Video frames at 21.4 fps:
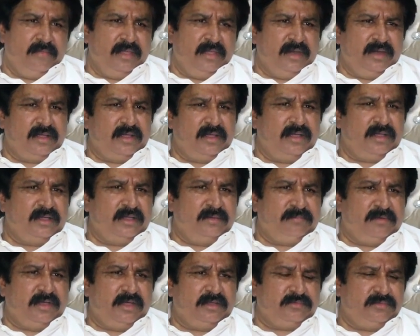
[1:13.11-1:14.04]
मैंने कहा कि
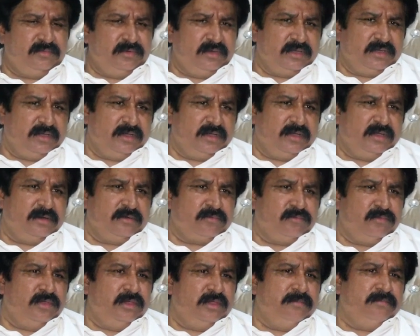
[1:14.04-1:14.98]
बात सुने कि अगर
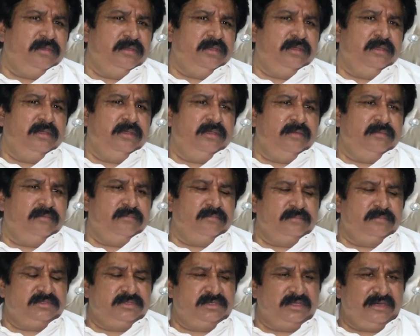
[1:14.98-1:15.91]
कोई भी
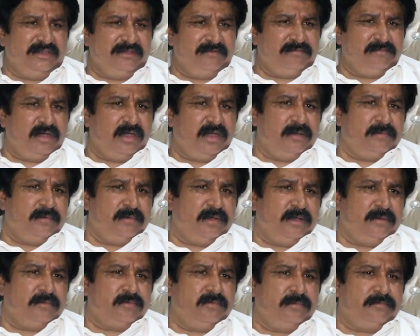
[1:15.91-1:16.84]
शरीफ माँ
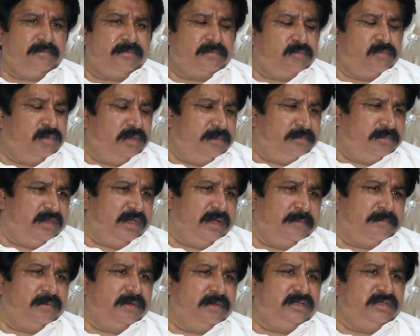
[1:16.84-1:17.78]
बाप को कोई भी
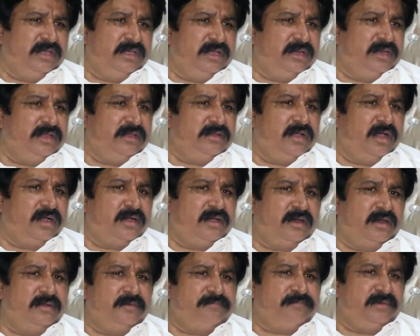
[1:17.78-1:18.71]
अपन ये नहीं
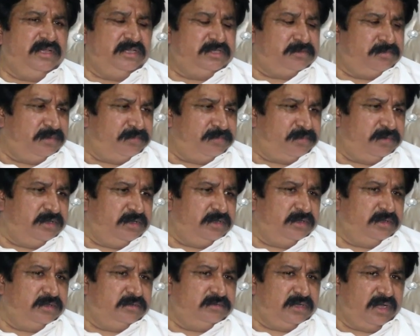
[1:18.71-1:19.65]
जाकर पुलिस में
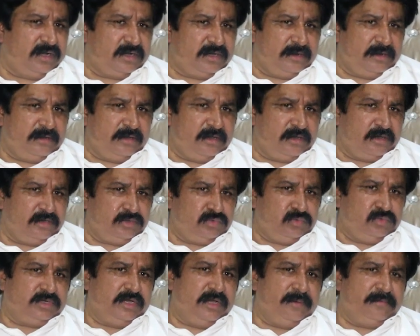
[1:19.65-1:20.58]
जाकर अगर
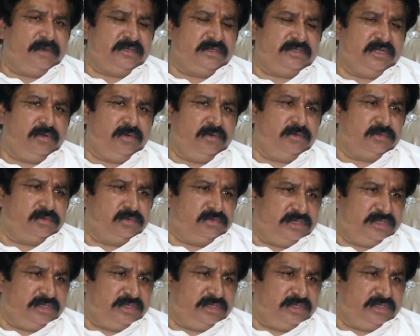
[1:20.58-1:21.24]
झूठा पर्चा हो